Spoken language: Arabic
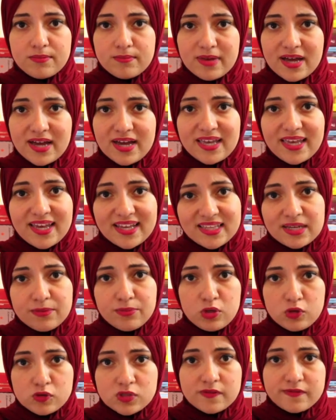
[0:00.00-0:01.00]
ما
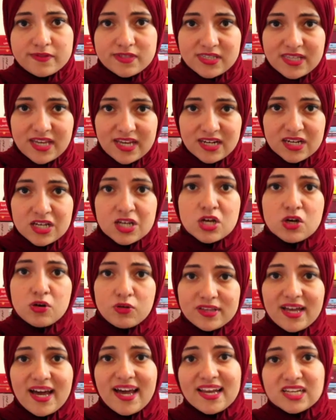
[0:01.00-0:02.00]
كتب يوسف زيدان
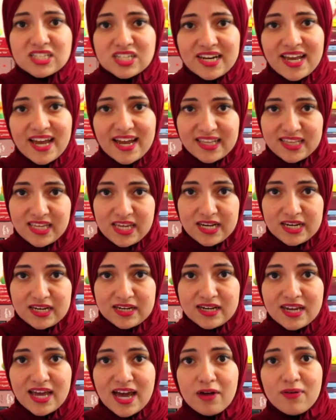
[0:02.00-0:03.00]
وده علشان حاجتين
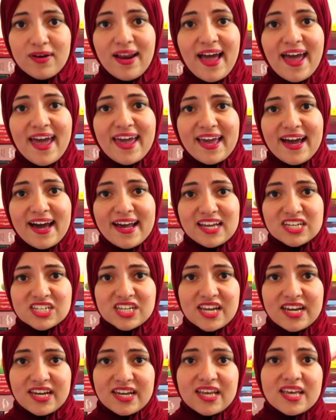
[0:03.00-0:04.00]
اول حاجه
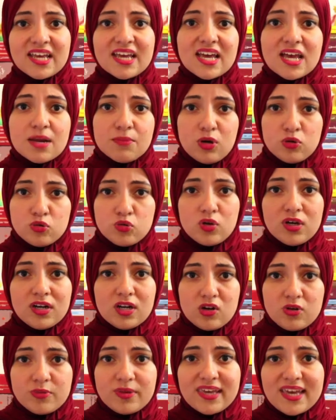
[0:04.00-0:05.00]
علشان الموضوع
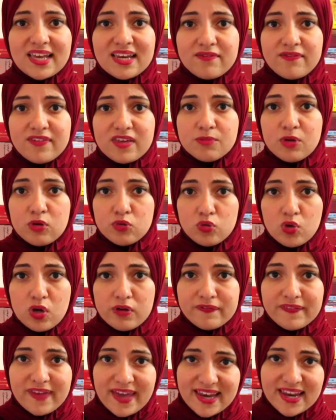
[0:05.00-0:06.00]
اللي هو بيتكلم فيه موضوع
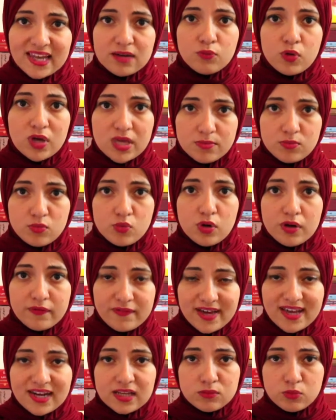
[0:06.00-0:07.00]
فعلا مهم
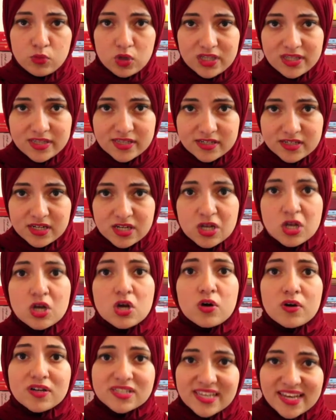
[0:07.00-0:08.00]
وفعلا مؤثر
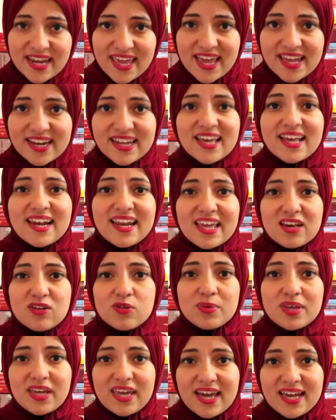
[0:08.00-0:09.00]
وثانيا
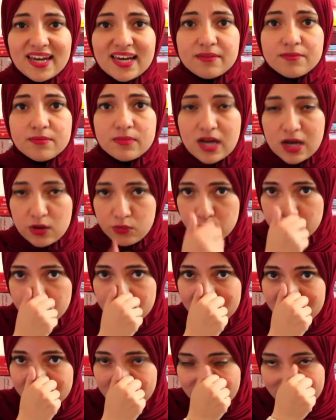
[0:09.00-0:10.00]
لانه بيتكلم او
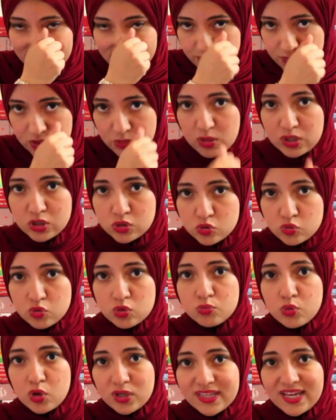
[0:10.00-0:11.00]
من من من
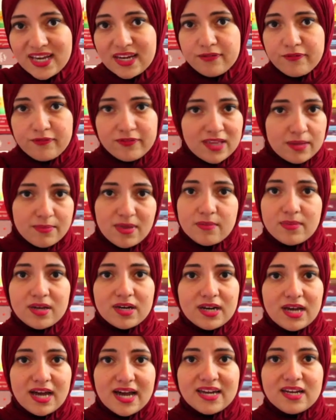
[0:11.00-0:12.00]
منظور مختلف
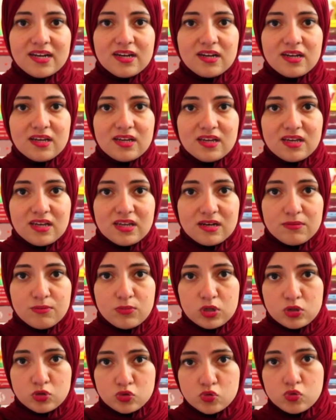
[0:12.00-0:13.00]
تماما عن آه،
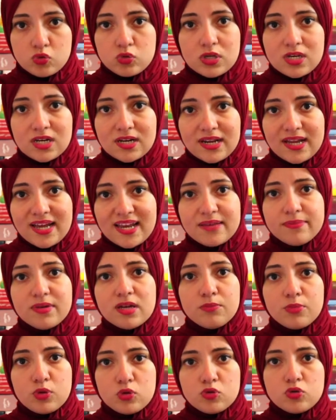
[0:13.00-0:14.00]
المنظور اللي
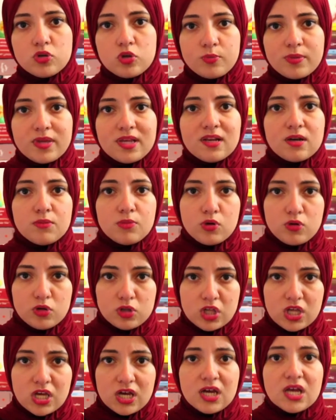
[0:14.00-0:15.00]
غالبا بينظر بيه
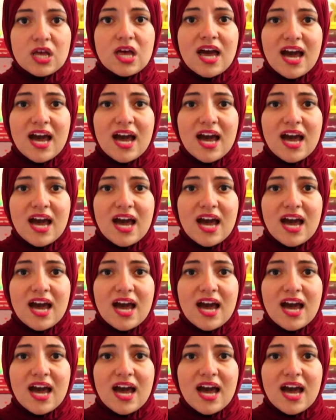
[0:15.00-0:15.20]
للمواضيع